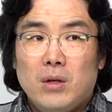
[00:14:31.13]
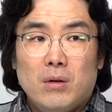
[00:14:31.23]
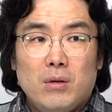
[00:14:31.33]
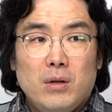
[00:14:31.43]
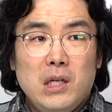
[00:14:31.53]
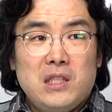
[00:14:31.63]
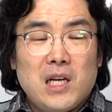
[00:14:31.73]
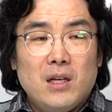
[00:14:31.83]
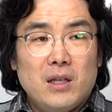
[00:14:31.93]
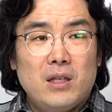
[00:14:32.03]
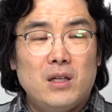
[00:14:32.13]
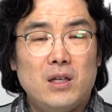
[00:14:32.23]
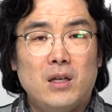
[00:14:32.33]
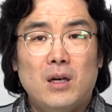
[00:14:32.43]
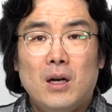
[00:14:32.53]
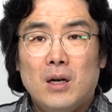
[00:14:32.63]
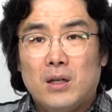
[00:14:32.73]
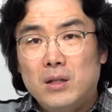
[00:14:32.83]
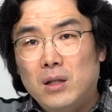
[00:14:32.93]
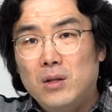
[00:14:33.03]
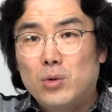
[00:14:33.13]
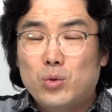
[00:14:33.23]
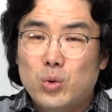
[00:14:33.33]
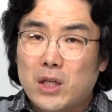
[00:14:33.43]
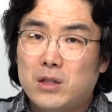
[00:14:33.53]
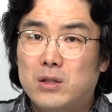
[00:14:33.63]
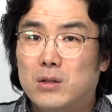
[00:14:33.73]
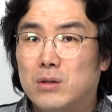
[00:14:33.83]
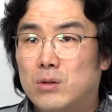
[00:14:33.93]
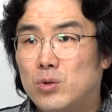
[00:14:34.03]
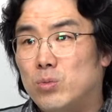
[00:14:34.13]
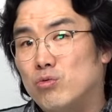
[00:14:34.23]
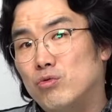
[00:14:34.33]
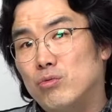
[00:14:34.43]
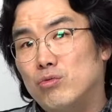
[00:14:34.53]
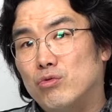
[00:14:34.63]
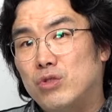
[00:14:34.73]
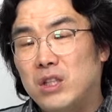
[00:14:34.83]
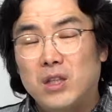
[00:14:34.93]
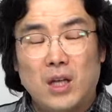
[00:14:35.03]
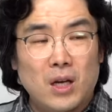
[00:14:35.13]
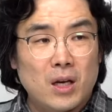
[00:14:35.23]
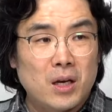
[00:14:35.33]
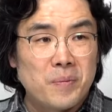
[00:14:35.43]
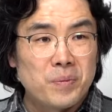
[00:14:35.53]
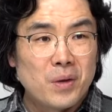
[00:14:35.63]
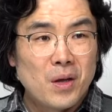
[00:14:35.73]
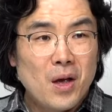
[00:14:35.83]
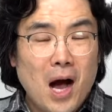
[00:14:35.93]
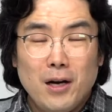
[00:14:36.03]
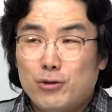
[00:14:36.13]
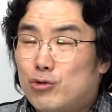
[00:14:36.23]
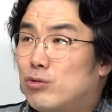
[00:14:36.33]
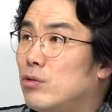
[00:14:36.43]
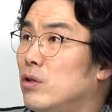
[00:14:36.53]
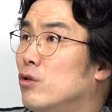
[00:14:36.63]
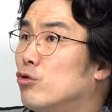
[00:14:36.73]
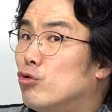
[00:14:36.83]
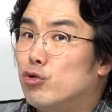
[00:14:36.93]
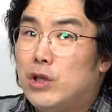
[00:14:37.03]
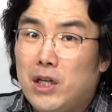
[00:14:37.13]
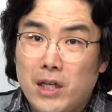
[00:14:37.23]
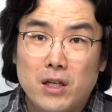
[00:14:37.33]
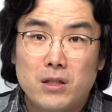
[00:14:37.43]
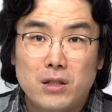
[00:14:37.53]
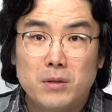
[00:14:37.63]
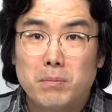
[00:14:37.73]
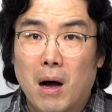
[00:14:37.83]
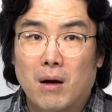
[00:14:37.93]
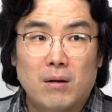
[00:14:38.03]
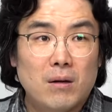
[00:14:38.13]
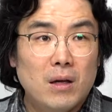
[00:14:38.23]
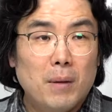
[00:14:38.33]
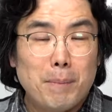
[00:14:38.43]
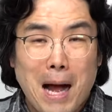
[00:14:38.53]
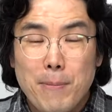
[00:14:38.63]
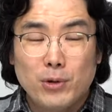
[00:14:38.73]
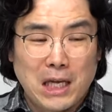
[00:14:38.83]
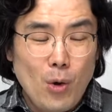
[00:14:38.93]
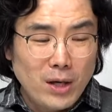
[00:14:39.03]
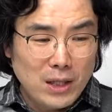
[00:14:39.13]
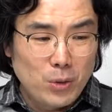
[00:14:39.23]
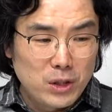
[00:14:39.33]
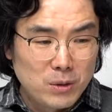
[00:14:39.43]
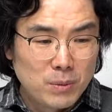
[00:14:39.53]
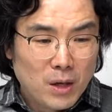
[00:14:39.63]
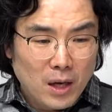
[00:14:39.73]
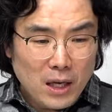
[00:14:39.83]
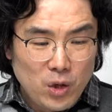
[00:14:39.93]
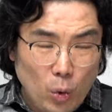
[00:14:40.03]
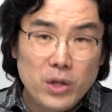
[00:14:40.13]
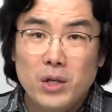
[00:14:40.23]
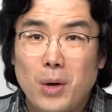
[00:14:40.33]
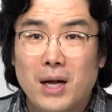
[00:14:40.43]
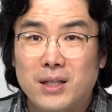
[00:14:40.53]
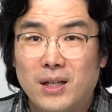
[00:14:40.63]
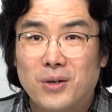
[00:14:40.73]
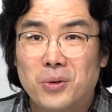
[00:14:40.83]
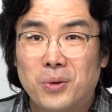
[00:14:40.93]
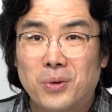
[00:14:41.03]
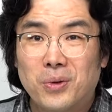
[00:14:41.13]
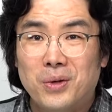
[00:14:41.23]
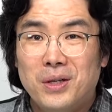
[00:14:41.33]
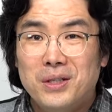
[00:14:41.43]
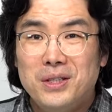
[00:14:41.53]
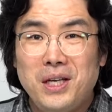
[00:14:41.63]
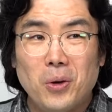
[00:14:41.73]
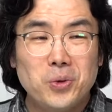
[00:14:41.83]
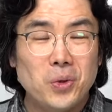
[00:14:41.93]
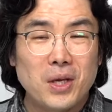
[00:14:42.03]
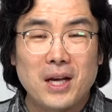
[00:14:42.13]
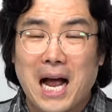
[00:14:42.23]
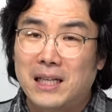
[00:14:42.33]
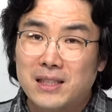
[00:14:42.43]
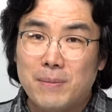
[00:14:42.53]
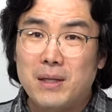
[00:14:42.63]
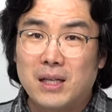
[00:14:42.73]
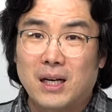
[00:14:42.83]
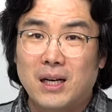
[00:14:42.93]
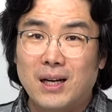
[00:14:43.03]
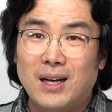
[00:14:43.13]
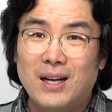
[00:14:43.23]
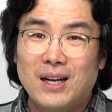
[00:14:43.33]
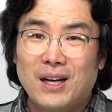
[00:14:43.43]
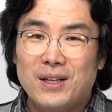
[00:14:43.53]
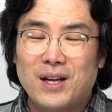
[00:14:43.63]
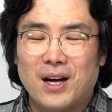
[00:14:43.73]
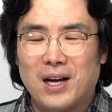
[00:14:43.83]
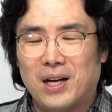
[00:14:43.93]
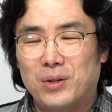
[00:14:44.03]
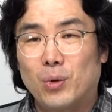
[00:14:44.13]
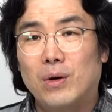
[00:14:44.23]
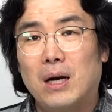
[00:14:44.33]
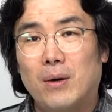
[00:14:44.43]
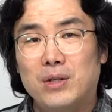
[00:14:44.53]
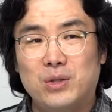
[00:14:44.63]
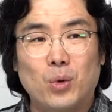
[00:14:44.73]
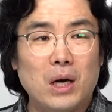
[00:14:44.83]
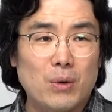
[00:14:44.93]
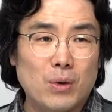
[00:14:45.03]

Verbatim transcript: 일장기를 흔드는 것도 사실은 좀 우, 웃긴데 아니 우글기를 지금 막 마음껏 사용하자고 지금 이러고 있는 거 아니에요 이게 어떻게 가능합니까 야 놀라워 역시 놀라워